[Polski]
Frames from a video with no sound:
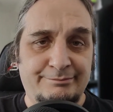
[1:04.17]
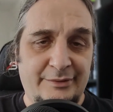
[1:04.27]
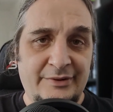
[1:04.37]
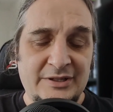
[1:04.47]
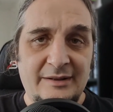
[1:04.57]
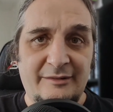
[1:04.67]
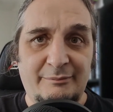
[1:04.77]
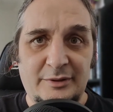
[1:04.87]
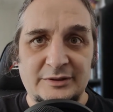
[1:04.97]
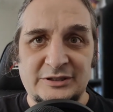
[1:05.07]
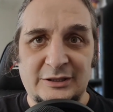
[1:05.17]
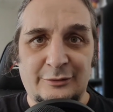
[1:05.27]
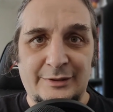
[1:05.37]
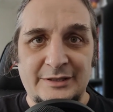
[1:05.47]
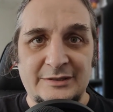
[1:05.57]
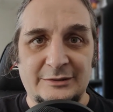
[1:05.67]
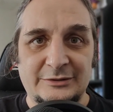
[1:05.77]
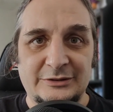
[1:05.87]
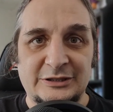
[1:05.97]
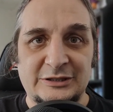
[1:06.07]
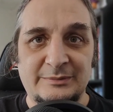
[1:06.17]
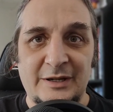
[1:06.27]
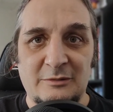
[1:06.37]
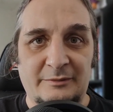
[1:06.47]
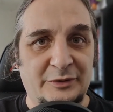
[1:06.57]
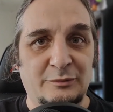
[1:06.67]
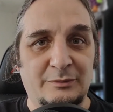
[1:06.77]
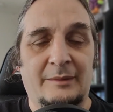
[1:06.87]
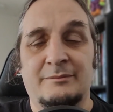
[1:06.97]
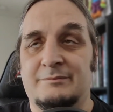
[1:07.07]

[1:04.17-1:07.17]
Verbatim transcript: powiedziałem wprost, że to raczej skończy się śmiercią według mnie.